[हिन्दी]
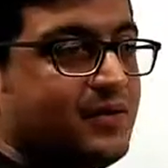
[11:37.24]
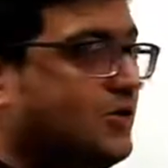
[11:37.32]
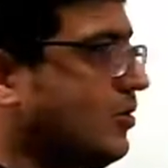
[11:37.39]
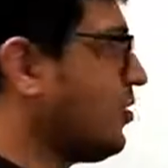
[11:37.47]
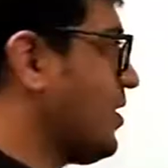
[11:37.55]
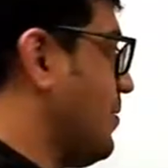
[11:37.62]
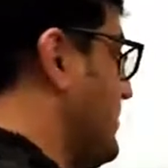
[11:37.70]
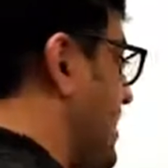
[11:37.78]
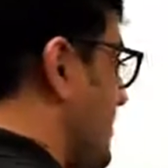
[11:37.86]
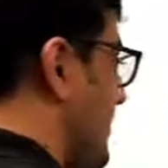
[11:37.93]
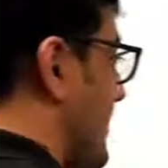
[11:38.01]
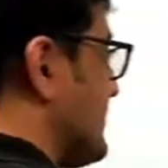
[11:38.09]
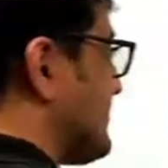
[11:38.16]
और हम ये
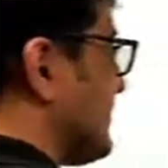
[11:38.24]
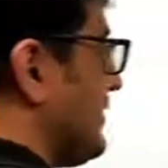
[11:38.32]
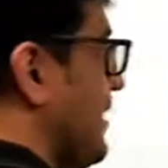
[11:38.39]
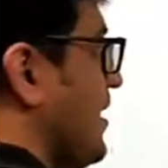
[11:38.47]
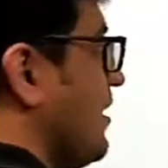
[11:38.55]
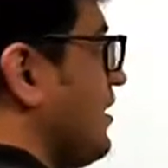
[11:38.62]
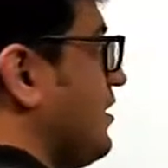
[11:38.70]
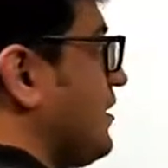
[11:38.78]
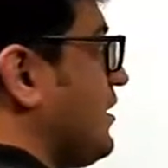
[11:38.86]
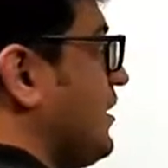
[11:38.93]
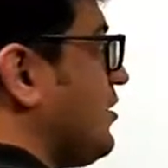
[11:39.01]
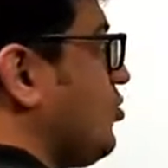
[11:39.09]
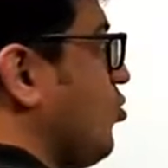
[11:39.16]
भी कह सकते हैं
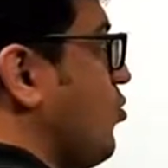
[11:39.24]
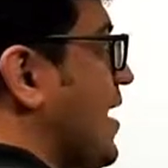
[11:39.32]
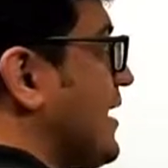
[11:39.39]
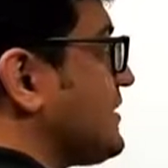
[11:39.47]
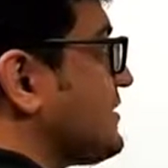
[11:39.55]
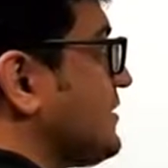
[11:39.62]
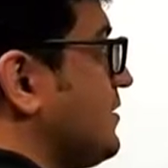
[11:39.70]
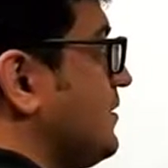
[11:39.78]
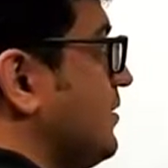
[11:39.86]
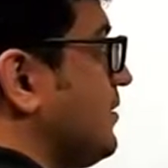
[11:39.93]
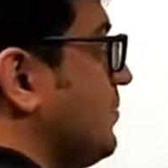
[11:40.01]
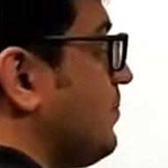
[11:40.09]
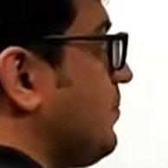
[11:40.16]
कि टू एक्स
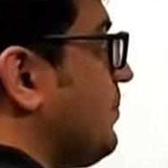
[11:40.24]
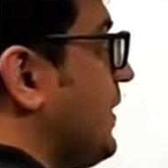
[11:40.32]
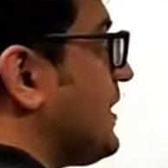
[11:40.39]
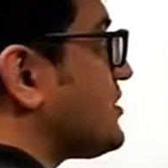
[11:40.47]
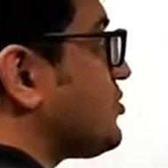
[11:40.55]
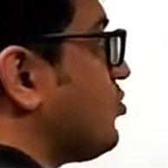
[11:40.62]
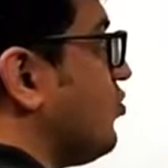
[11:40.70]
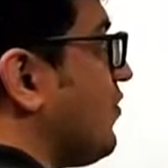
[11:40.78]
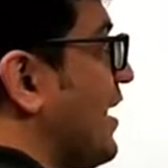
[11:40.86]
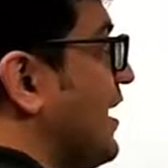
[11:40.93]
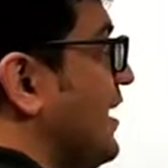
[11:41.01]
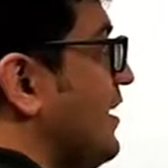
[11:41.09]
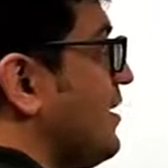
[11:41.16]
प्लस टू
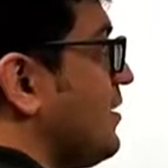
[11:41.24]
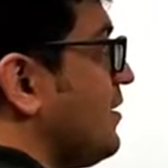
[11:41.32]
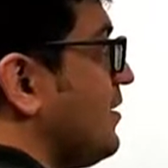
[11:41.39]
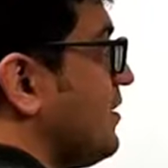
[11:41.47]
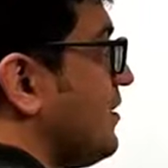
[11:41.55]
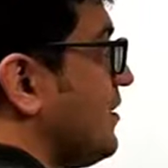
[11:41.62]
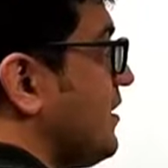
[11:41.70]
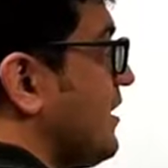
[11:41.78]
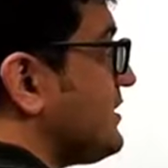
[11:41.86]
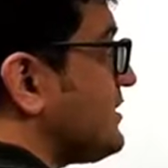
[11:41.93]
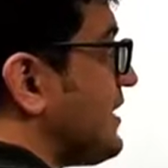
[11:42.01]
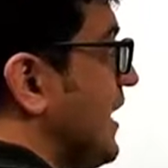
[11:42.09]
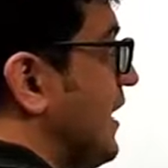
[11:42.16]
वाई
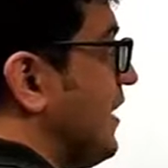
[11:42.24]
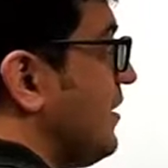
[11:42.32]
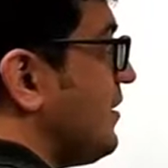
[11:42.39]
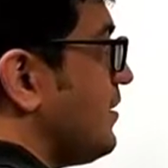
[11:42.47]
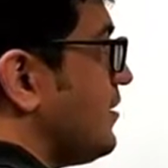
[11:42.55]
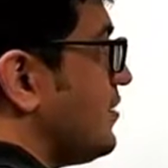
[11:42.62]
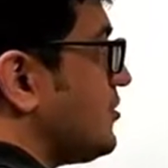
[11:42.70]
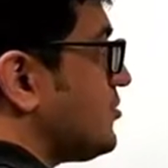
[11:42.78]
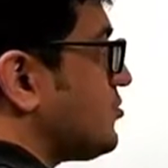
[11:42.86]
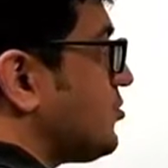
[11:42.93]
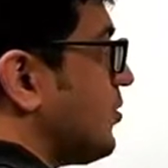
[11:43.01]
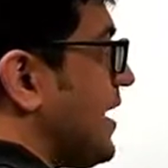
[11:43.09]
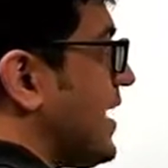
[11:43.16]
इज एल
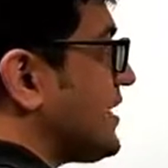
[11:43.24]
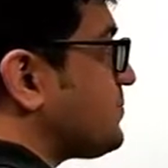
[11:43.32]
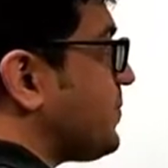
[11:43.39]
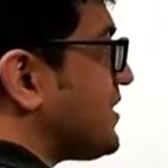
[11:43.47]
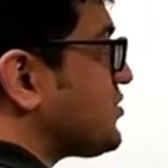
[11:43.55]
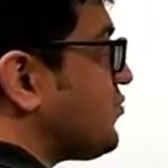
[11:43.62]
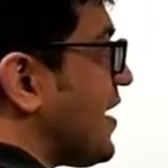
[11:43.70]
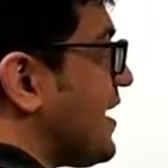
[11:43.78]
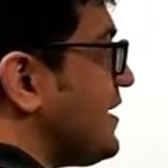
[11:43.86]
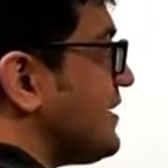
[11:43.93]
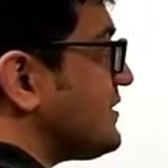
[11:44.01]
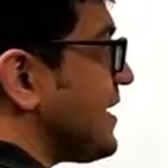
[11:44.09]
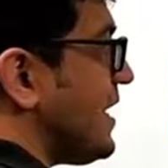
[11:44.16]
सो एक्स प्लस वाई
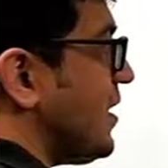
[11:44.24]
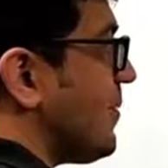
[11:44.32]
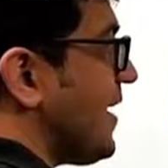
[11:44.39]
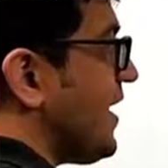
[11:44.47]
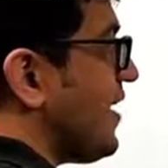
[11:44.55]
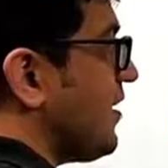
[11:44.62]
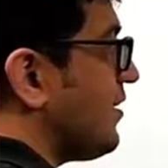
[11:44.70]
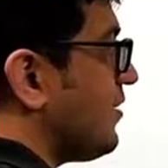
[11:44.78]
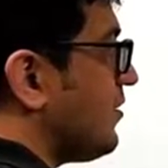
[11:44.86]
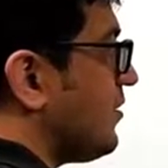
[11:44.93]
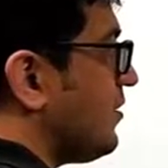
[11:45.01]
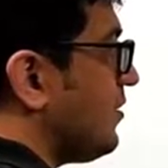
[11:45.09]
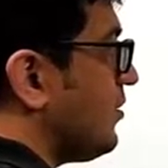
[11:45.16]
इज एल बाई
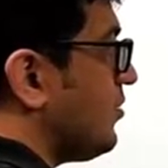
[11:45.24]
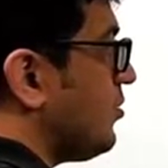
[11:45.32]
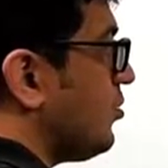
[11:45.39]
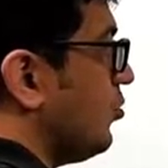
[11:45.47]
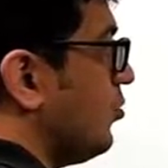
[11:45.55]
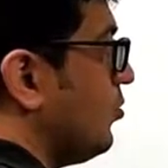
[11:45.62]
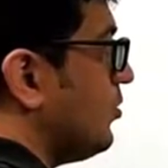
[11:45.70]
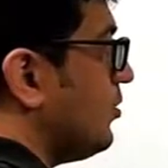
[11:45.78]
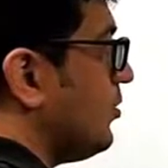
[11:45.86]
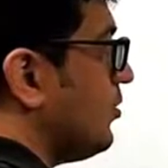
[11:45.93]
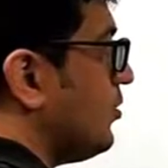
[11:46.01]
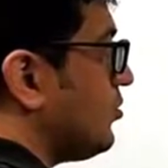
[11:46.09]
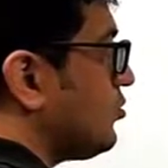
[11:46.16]
टू
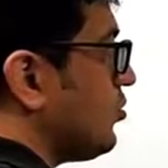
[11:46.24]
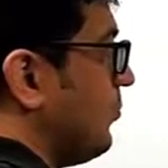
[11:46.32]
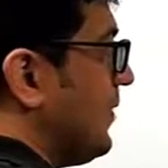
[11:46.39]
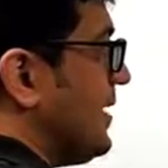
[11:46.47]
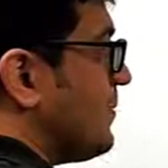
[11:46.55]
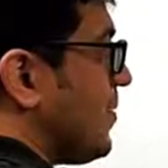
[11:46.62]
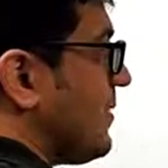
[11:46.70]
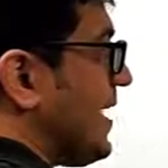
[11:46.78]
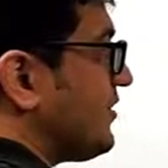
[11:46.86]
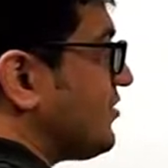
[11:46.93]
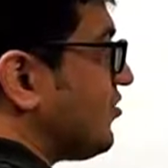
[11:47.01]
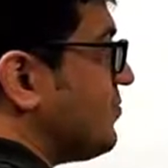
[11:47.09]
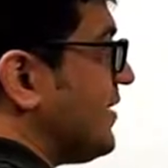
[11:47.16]
तो मिनिमम
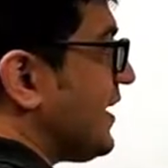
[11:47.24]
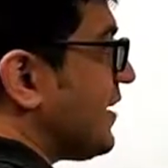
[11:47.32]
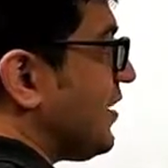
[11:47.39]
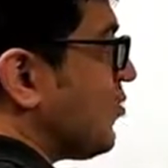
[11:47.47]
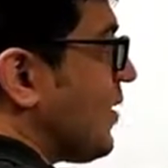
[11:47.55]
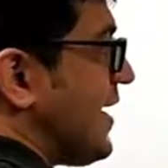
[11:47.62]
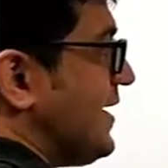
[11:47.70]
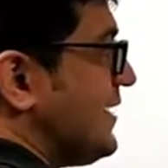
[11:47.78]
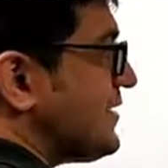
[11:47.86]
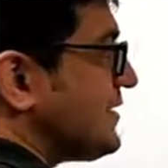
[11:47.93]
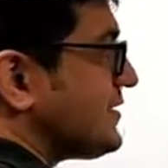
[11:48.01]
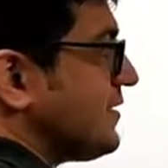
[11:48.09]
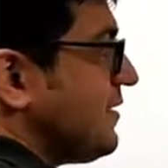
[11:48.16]
लेंथ ऑफ मिरर रिक्वायर्ड
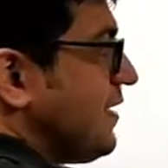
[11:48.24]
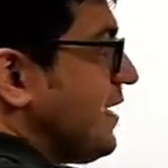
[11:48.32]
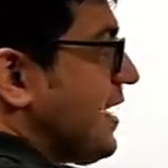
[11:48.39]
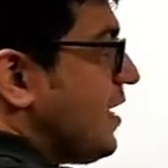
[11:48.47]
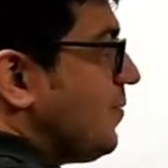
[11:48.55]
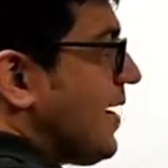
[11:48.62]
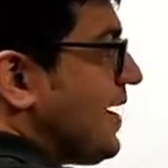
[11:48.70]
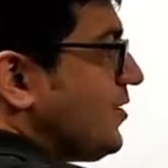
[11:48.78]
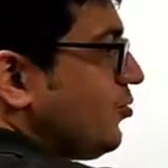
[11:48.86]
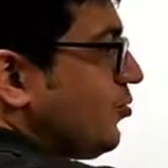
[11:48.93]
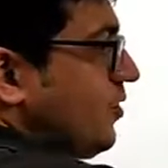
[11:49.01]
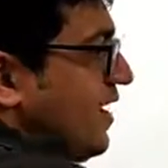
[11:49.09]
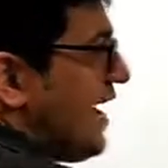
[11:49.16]
इज एल बाई
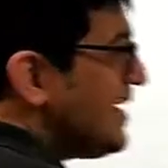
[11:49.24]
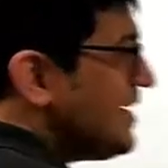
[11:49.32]
टू एंड